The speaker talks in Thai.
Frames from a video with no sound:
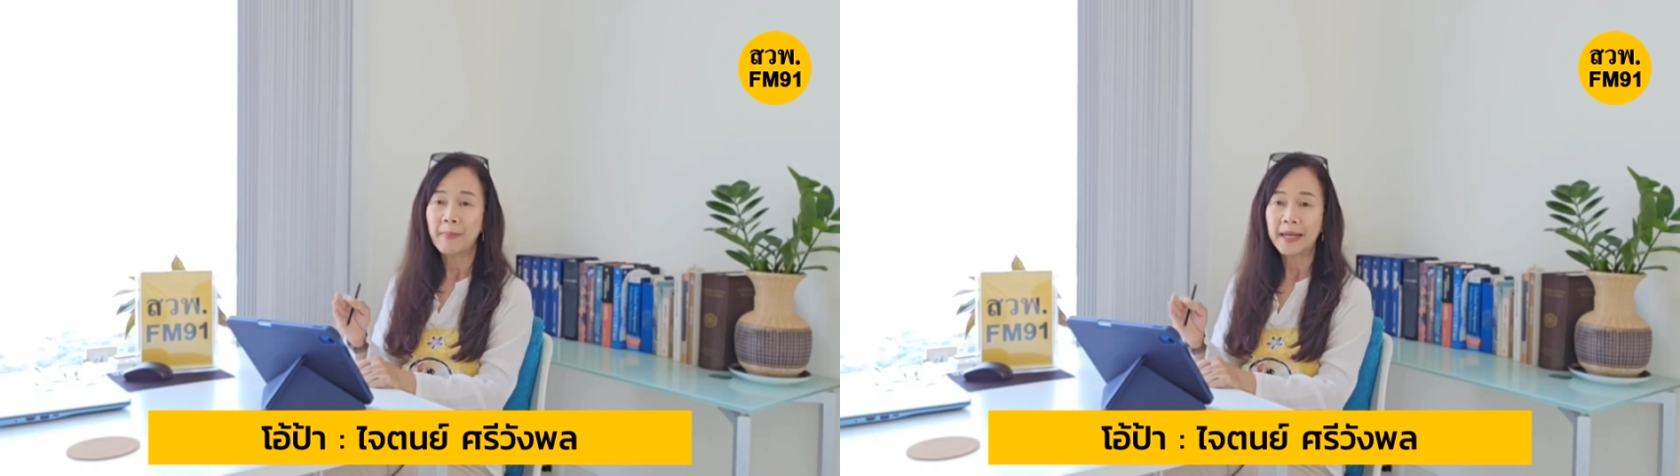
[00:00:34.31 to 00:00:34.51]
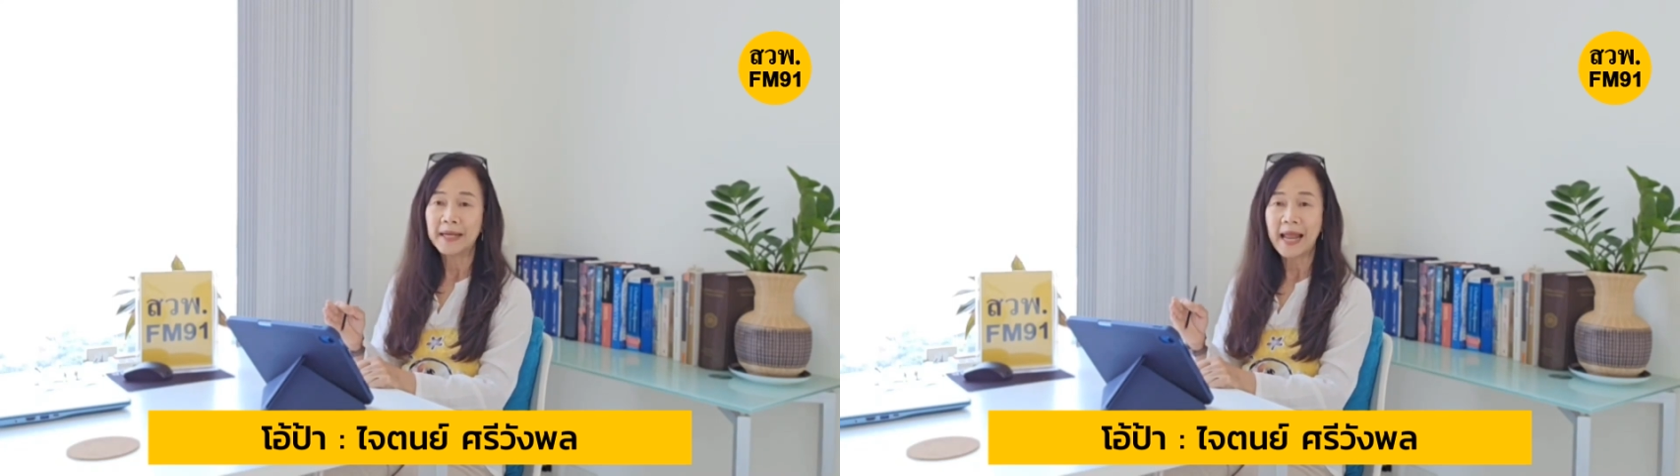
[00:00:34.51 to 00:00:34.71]

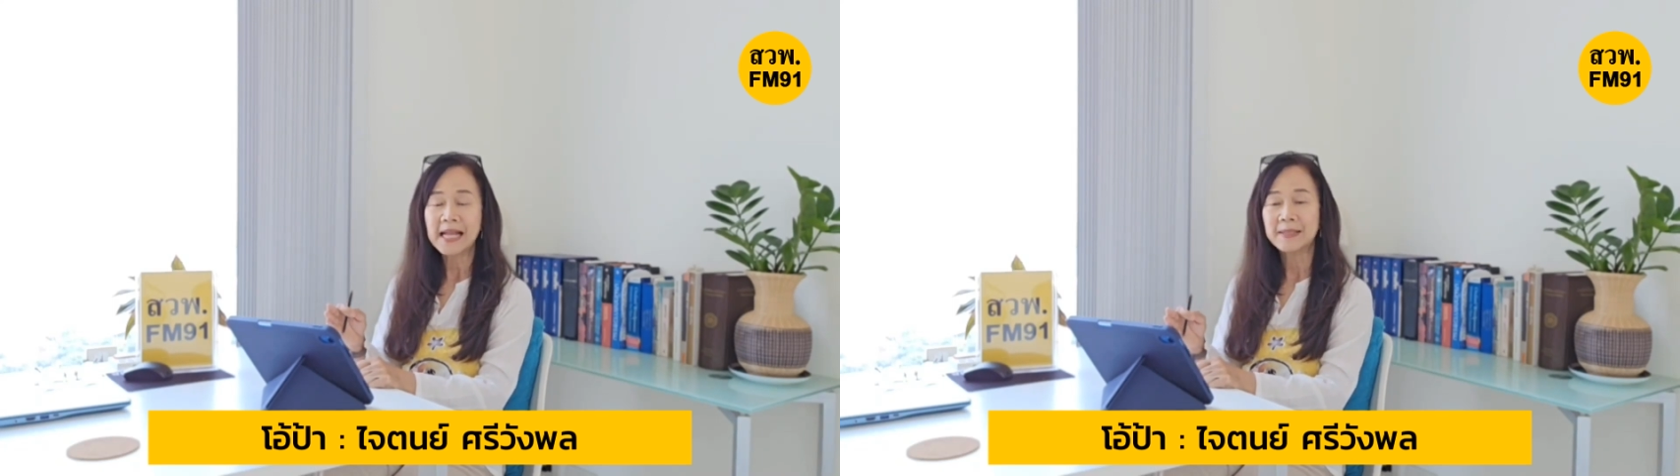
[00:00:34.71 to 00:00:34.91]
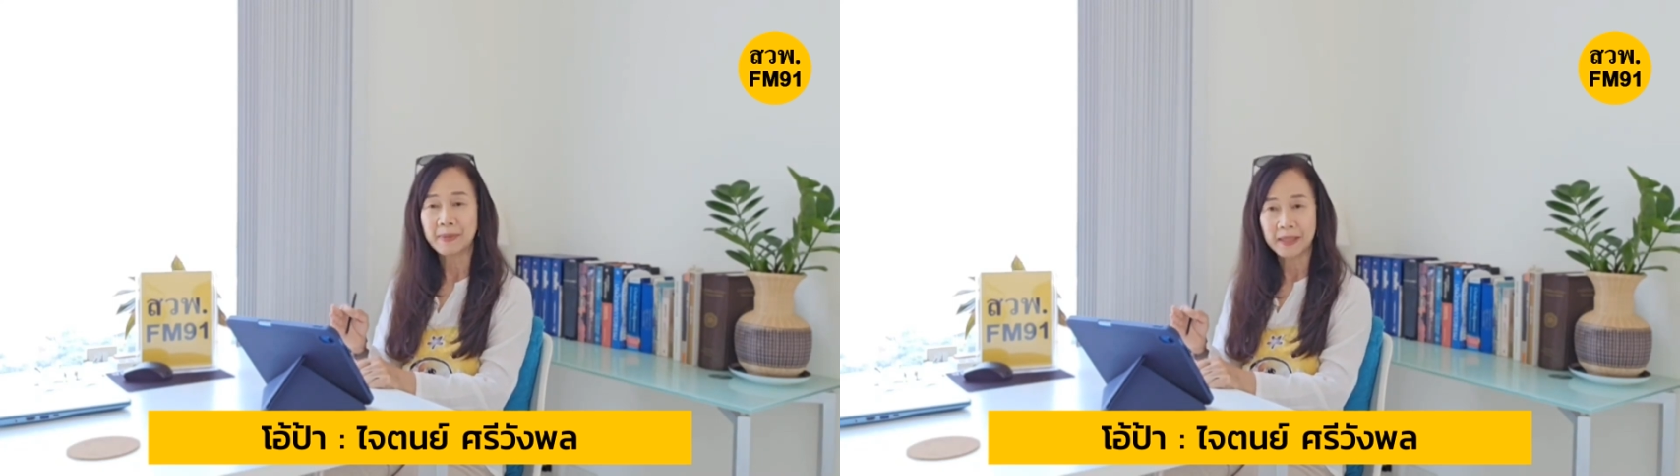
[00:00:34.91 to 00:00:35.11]
มัน
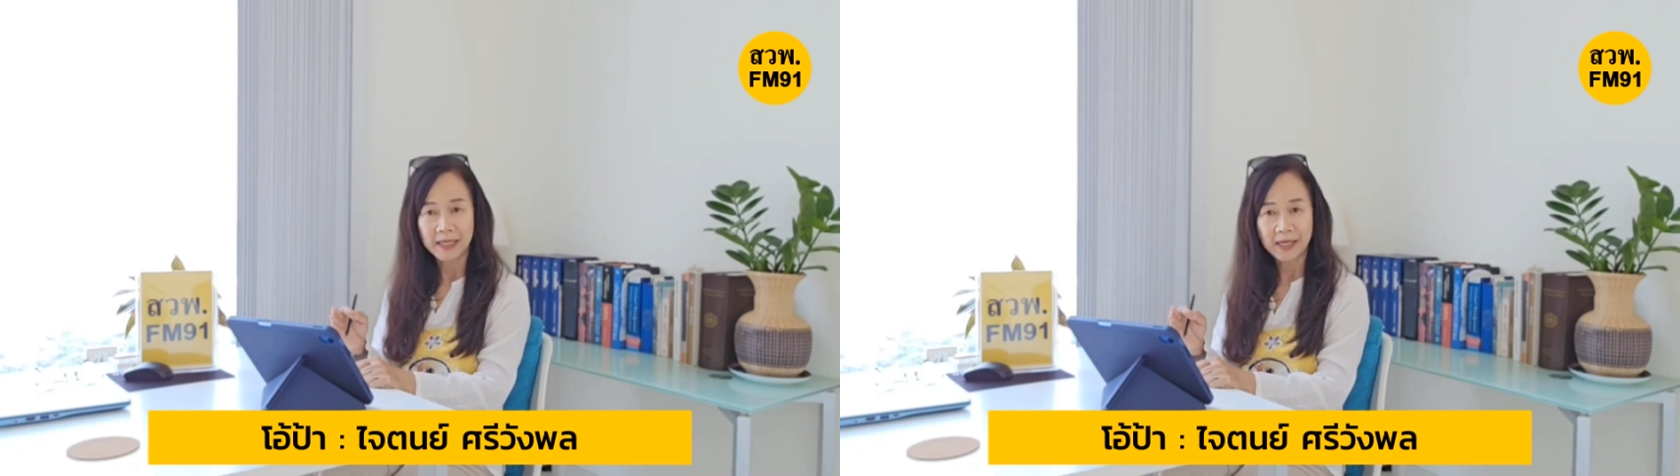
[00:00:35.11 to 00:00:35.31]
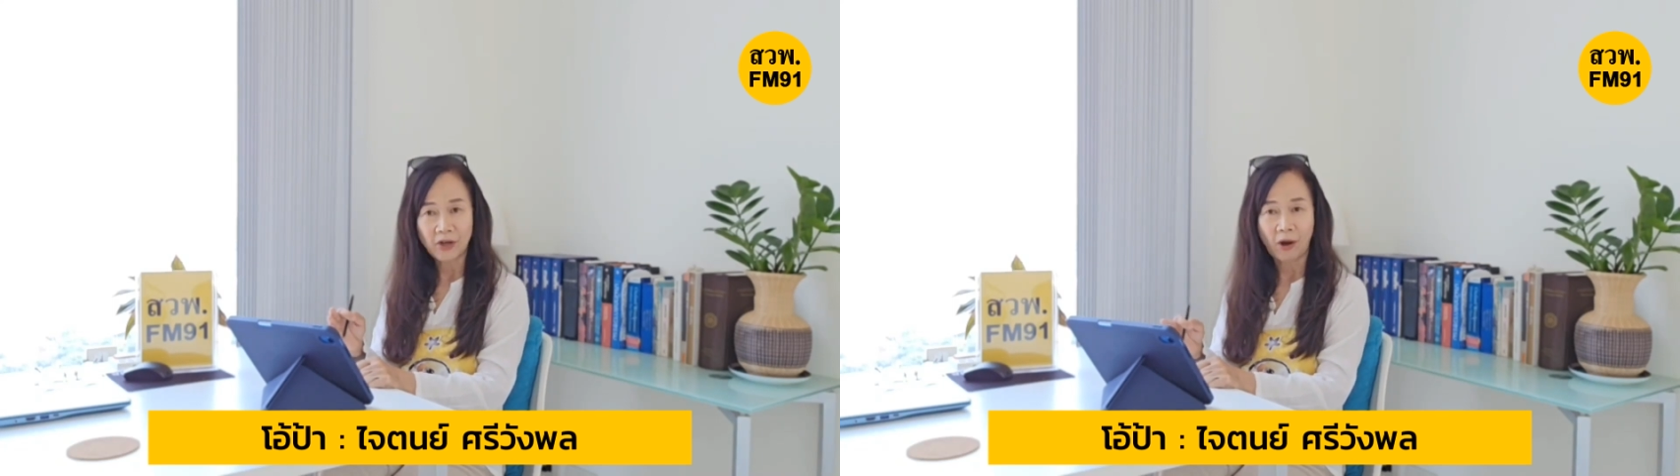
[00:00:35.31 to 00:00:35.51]
น่าจะเป็น
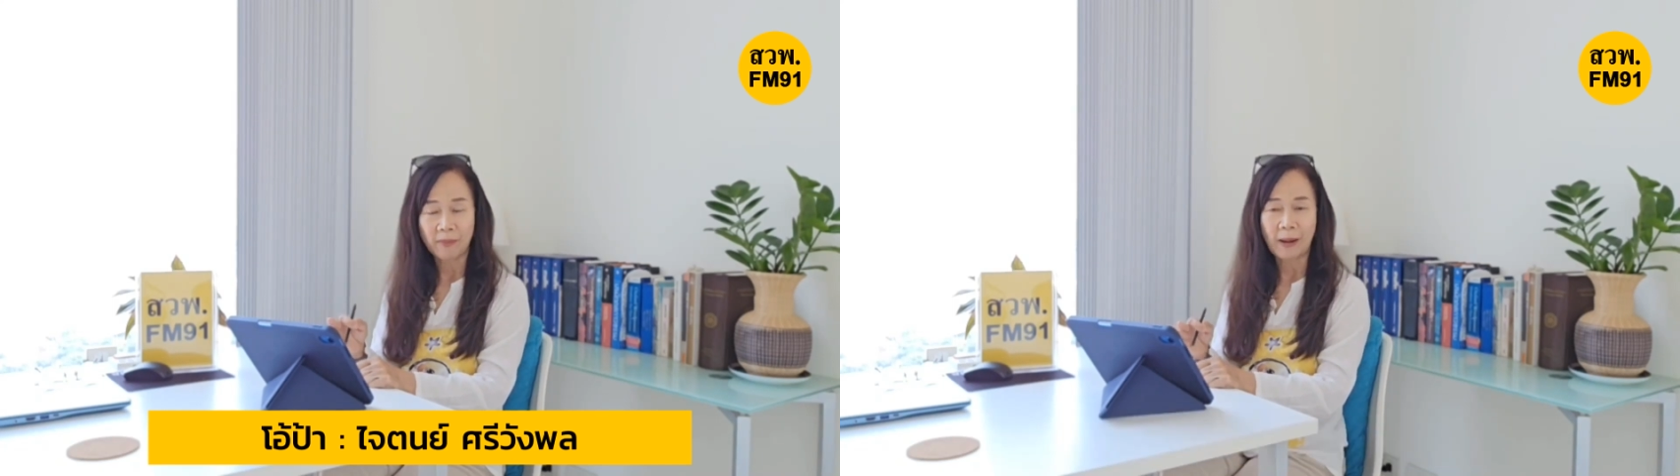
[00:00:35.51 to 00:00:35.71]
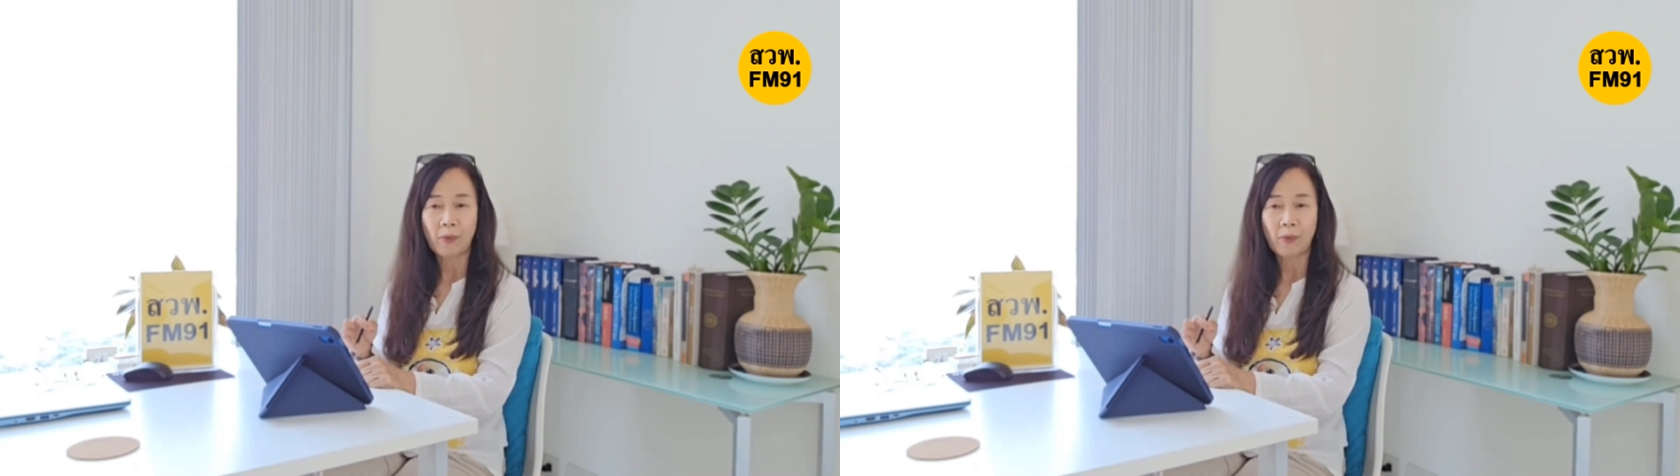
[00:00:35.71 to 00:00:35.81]
ที่ยอม